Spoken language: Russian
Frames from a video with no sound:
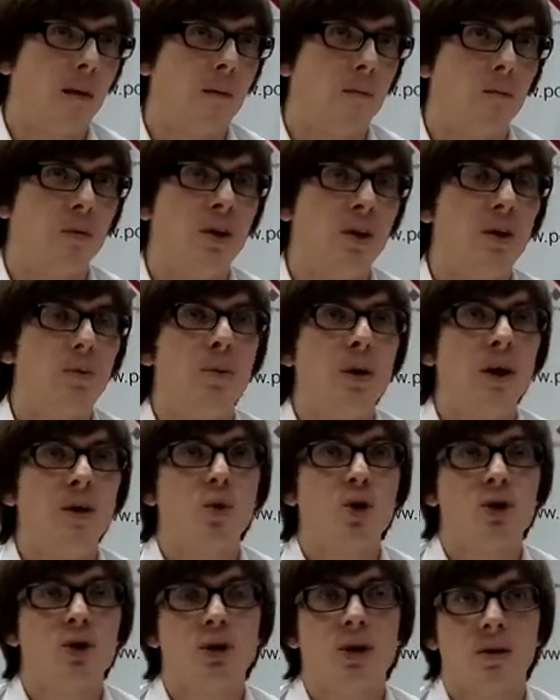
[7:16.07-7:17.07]
ДП
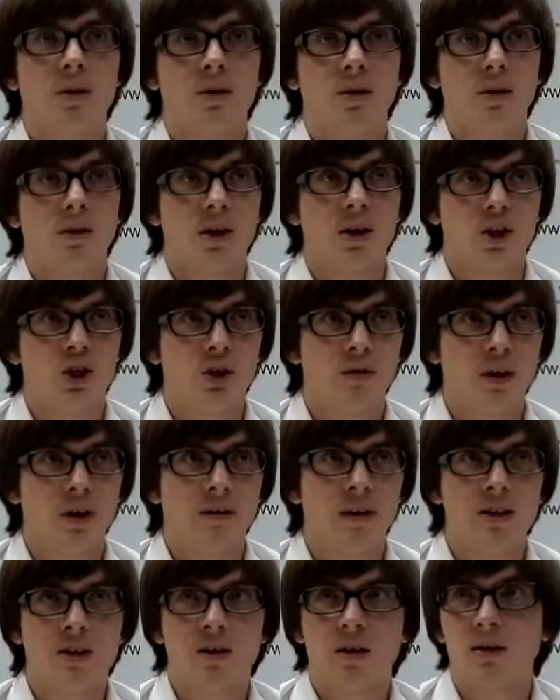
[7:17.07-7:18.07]
можно
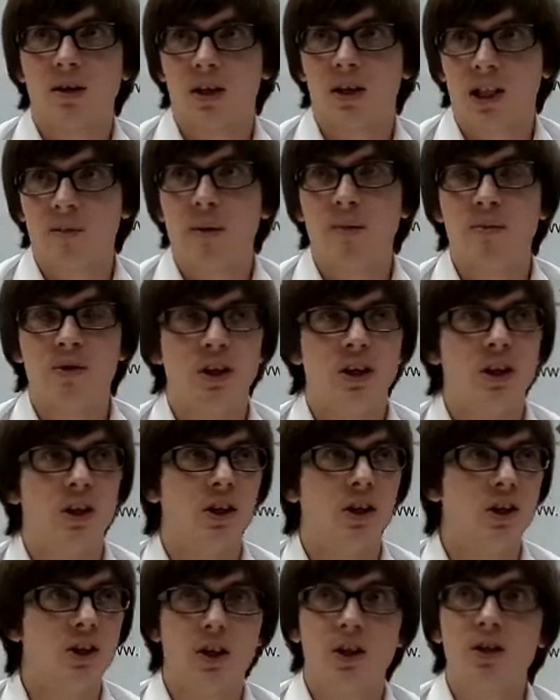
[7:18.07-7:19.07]
расшифровать, как на самом деле
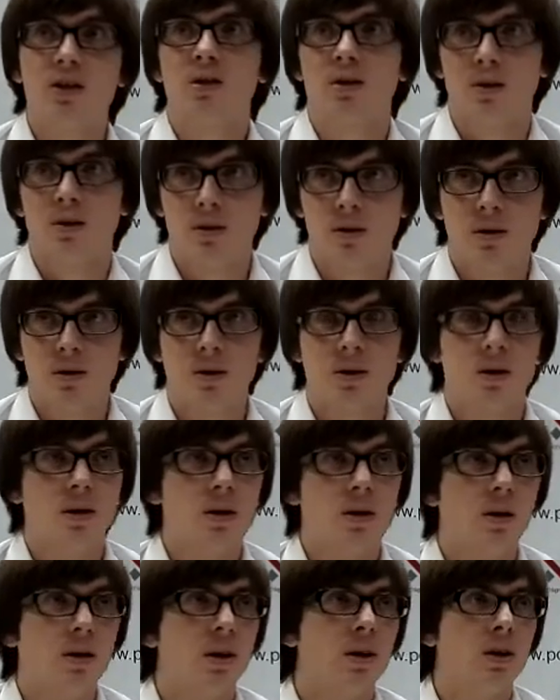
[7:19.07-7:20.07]
и есть,
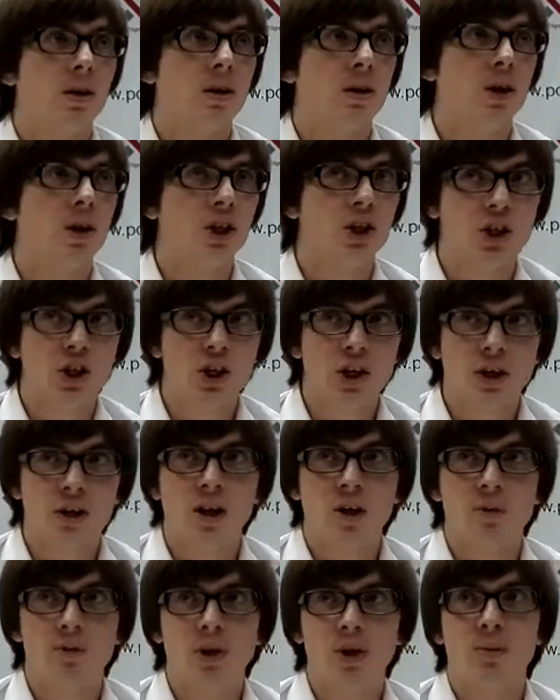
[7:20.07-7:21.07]

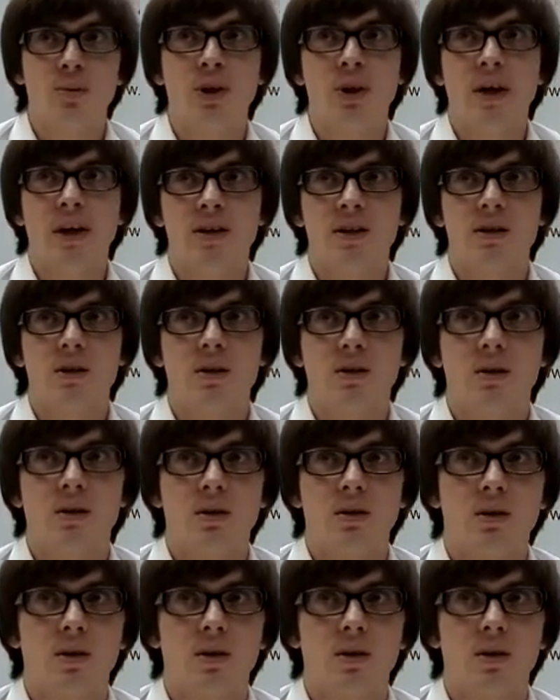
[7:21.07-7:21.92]
дочернее предприятие.